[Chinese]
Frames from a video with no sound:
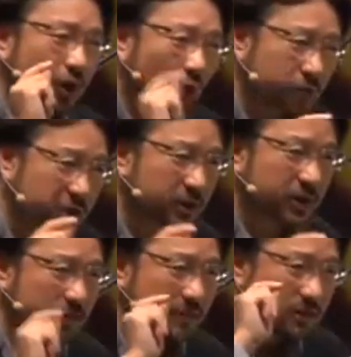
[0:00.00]
有些
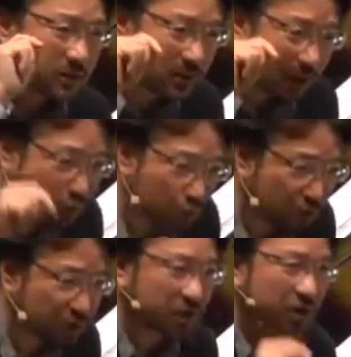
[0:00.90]
的，甚至在
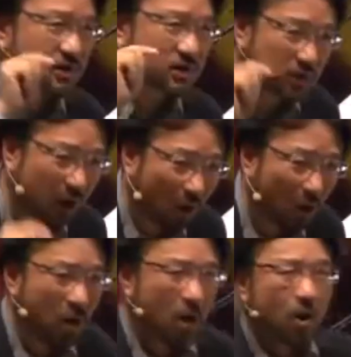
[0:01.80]
主日之后，
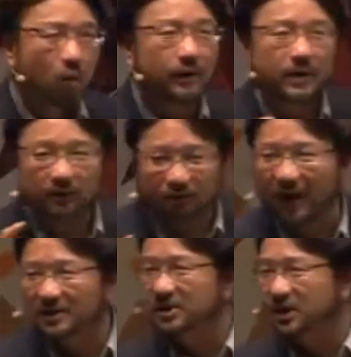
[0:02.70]
我也
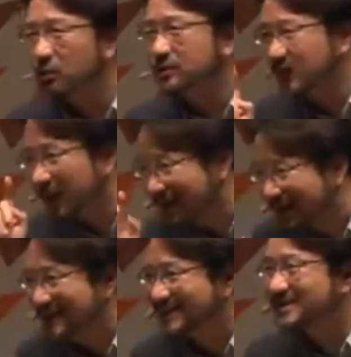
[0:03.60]
发现有这样
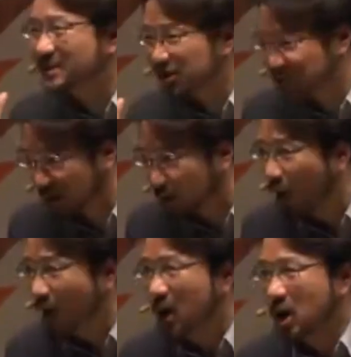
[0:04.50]
类似的情
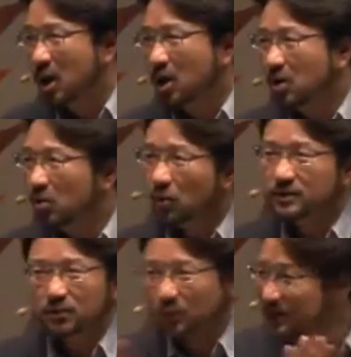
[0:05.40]
况。我
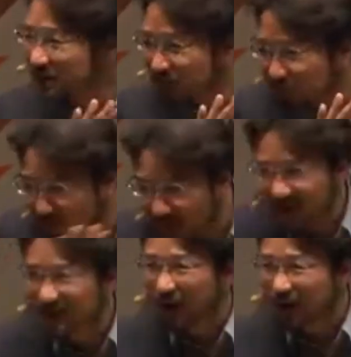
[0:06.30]
是觉得这是
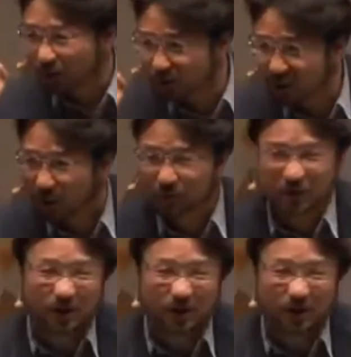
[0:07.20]
非常要小心的，